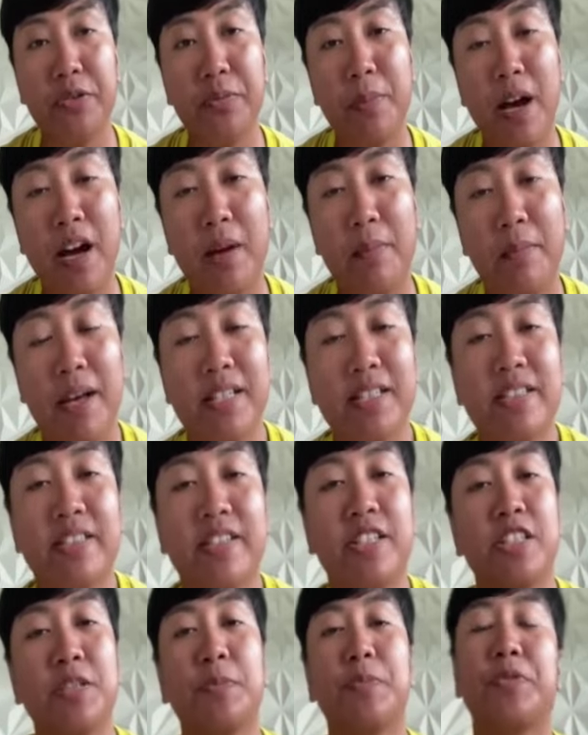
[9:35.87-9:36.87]
mga
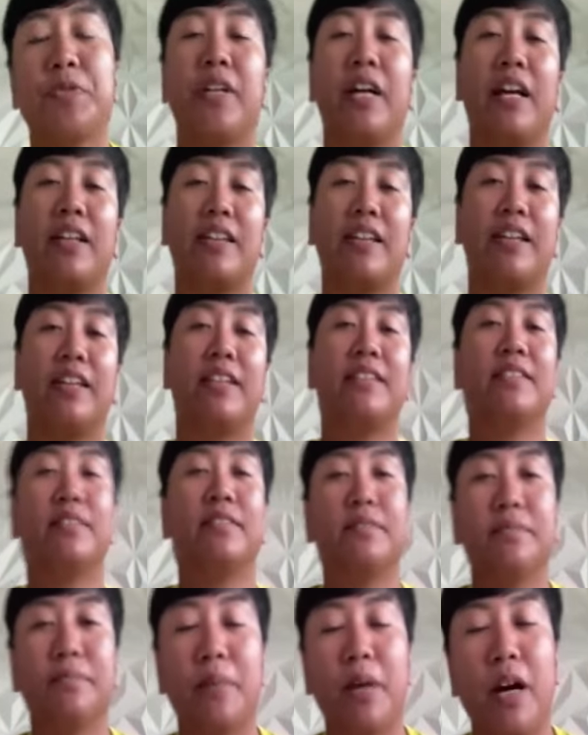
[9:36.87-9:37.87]
masters po natin,
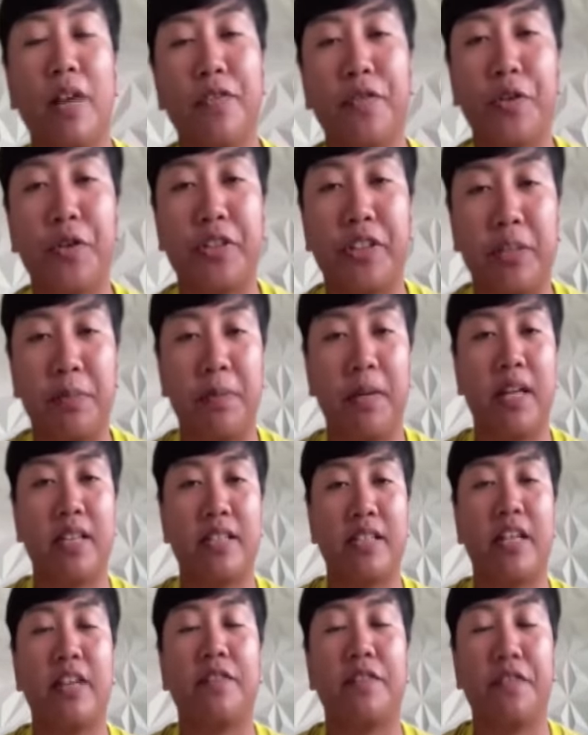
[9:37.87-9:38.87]
apa. mga 40
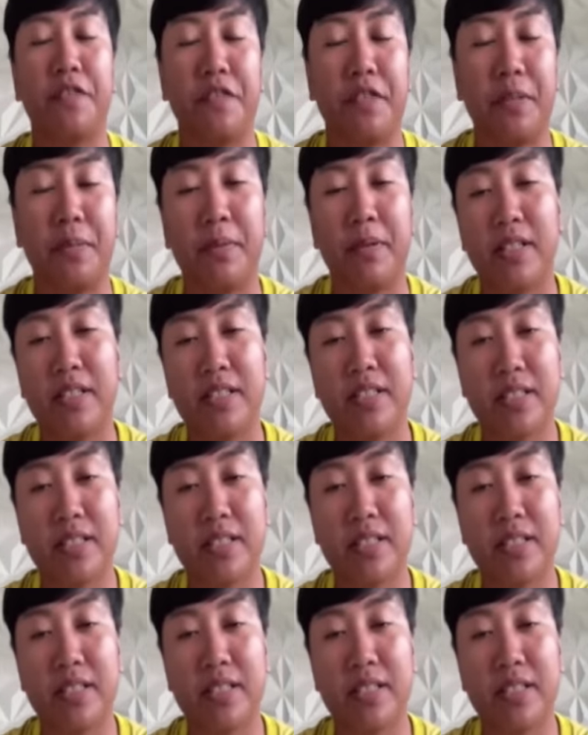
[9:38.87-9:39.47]
plus and 50 plus.